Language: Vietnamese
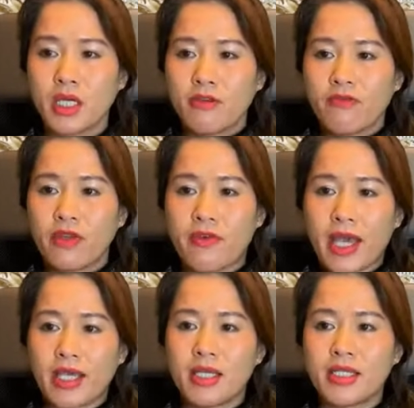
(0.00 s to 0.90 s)
vì
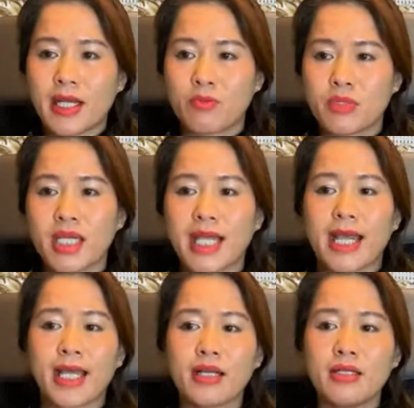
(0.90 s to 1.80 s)
vậy trong tất cả
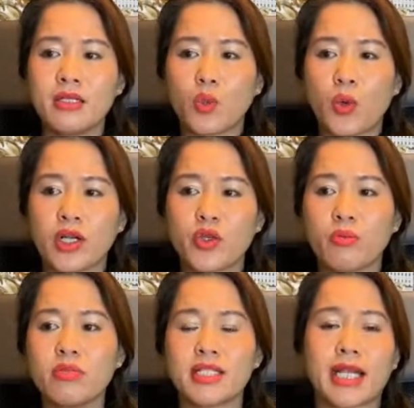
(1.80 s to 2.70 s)
các nước quần
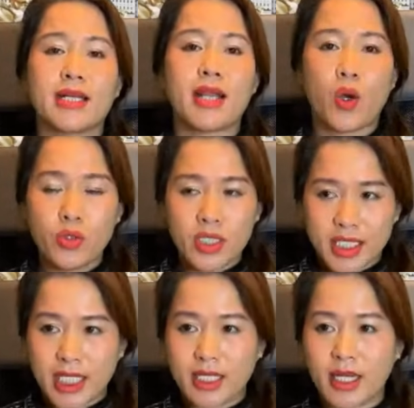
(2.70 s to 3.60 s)
chúng tranh đấu
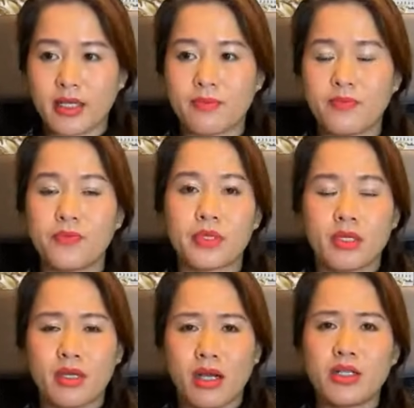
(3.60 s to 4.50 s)
kịch liệt
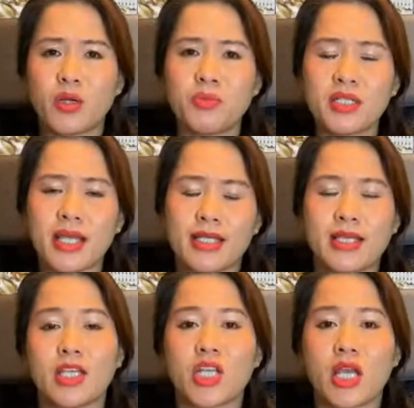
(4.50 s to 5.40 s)
ở trong nước ta thì
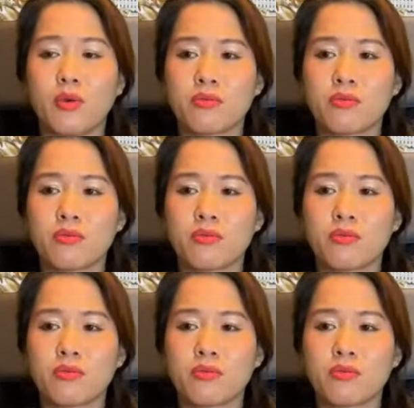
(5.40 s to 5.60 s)
sao